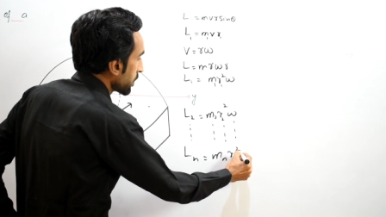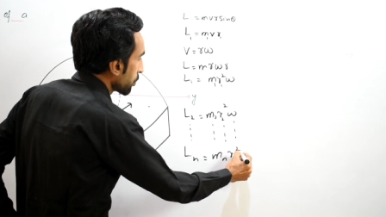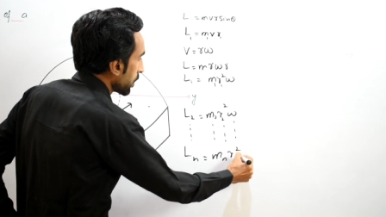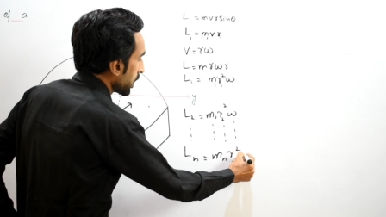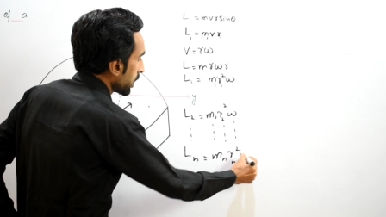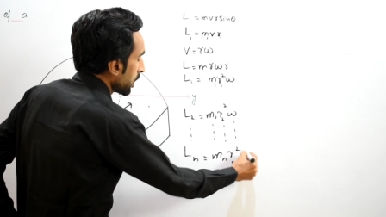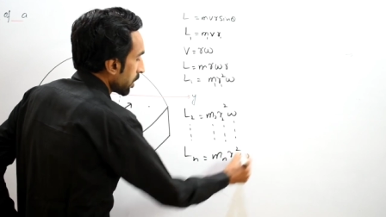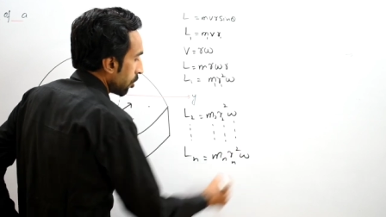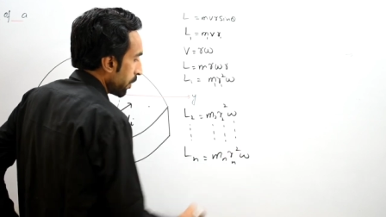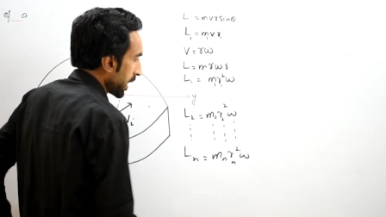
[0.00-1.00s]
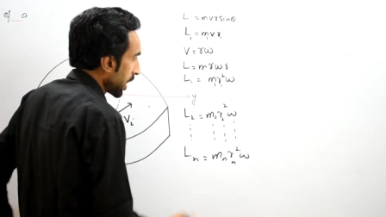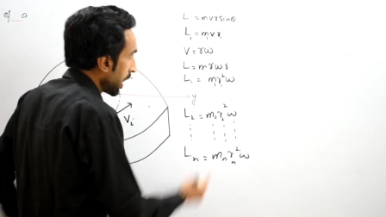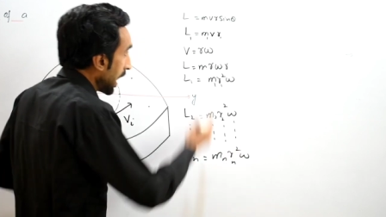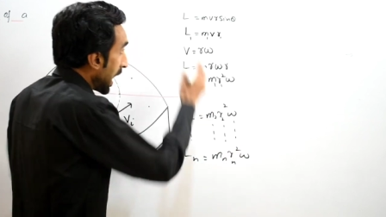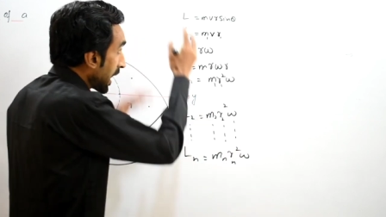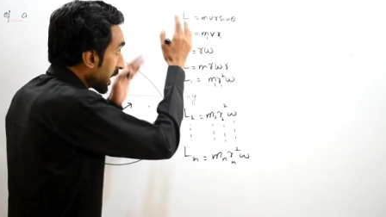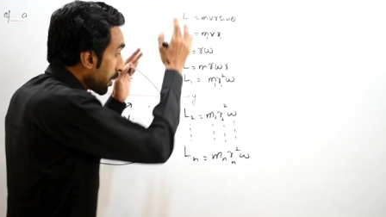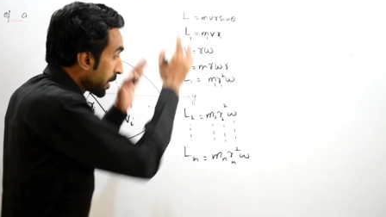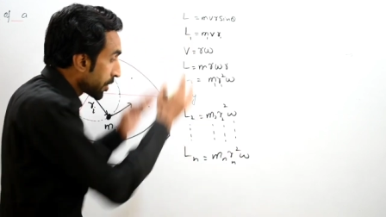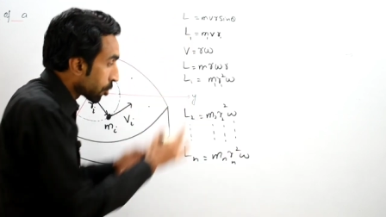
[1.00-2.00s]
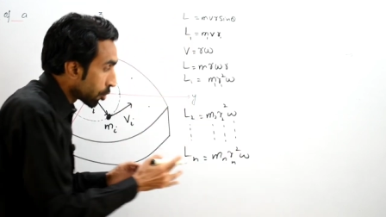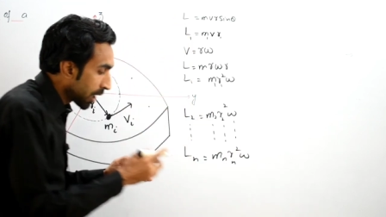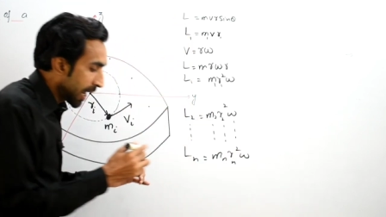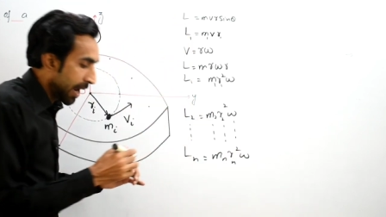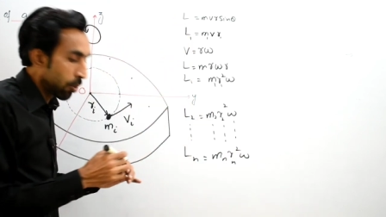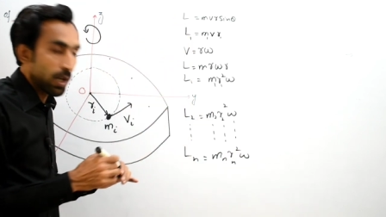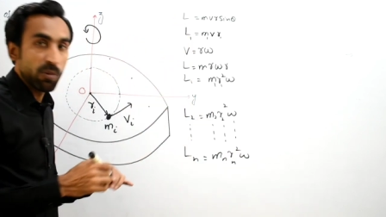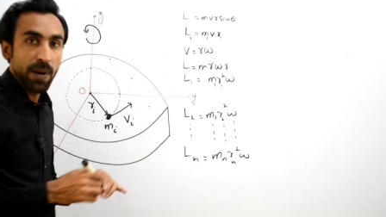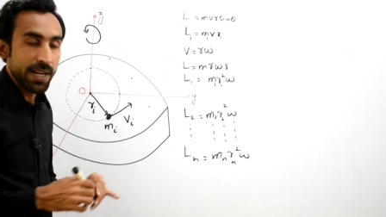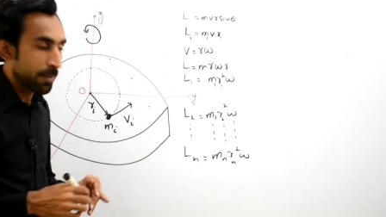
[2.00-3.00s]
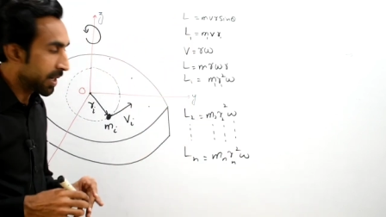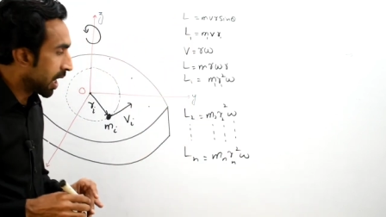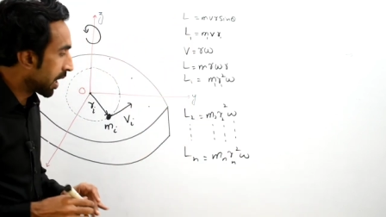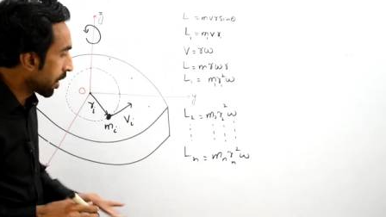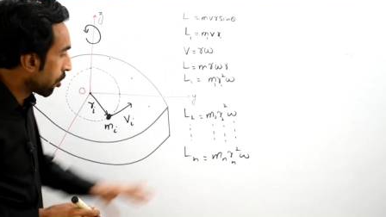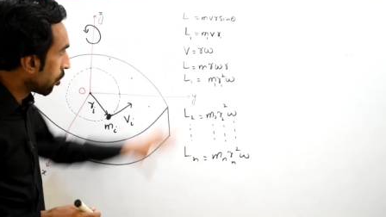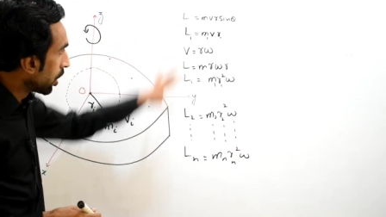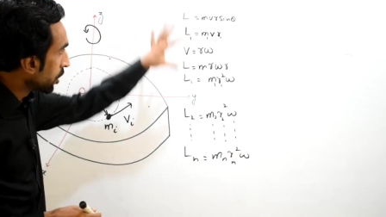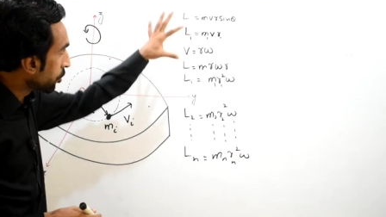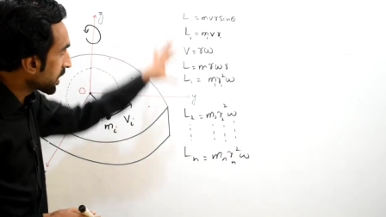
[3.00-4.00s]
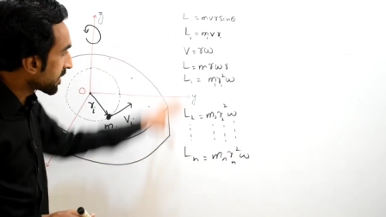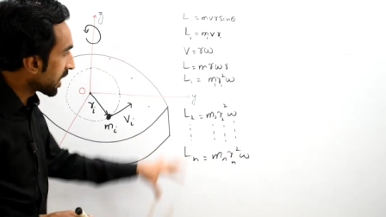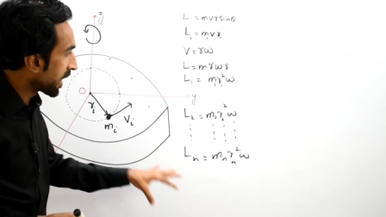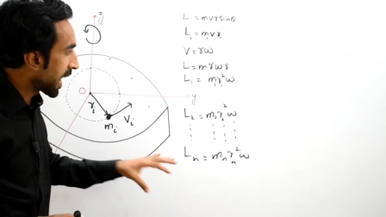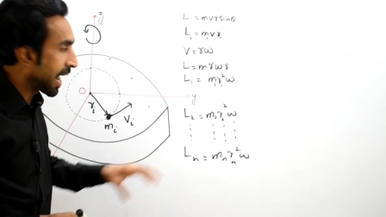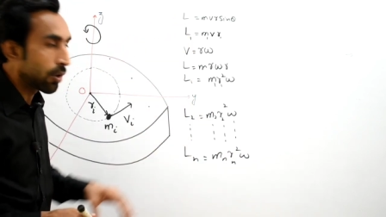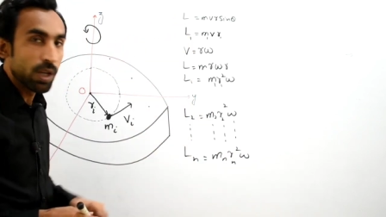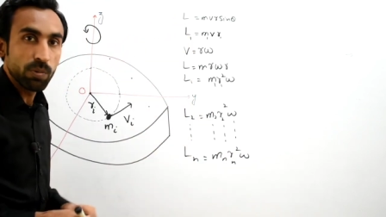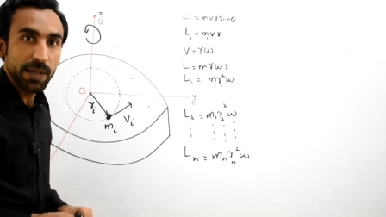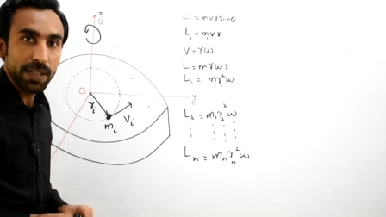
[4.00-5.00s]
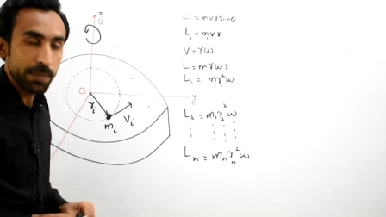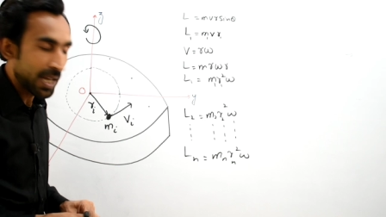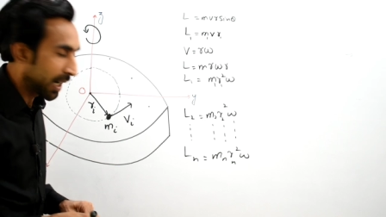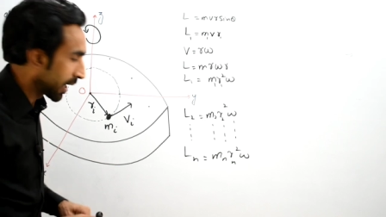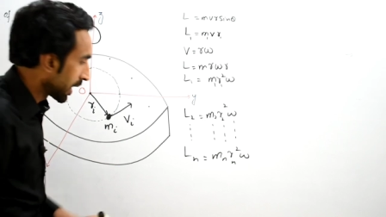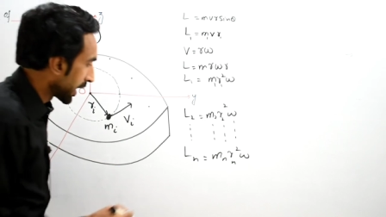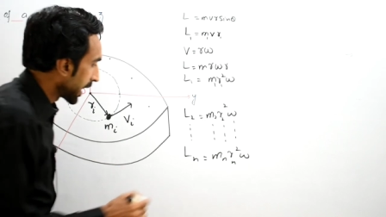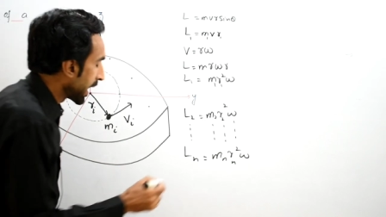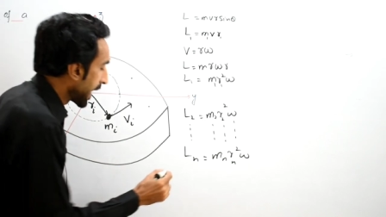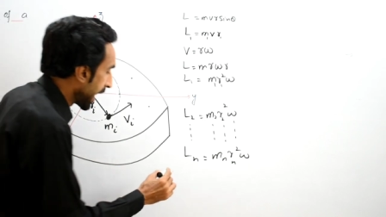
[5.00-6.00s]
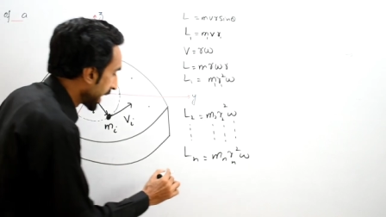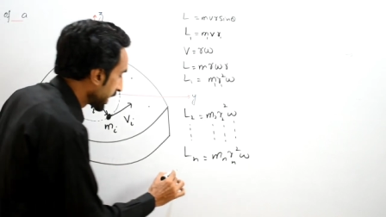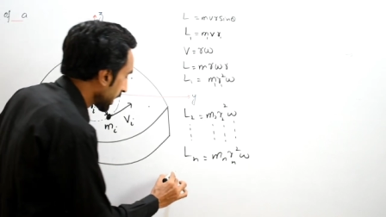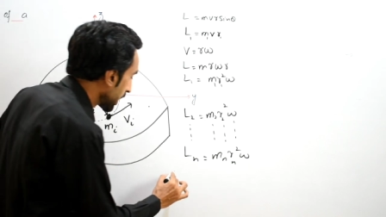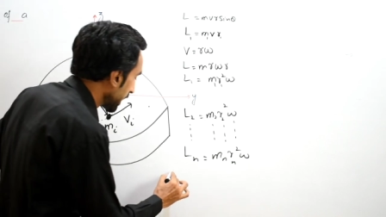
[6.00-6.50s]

एन स्क्वेयर ओमेगा अगर हमने टोटल एंगुलर मोमेंटम निकालना हो तो ये सारे एंगुलर मोमेंटम क्या कर लेंगे ऐड कर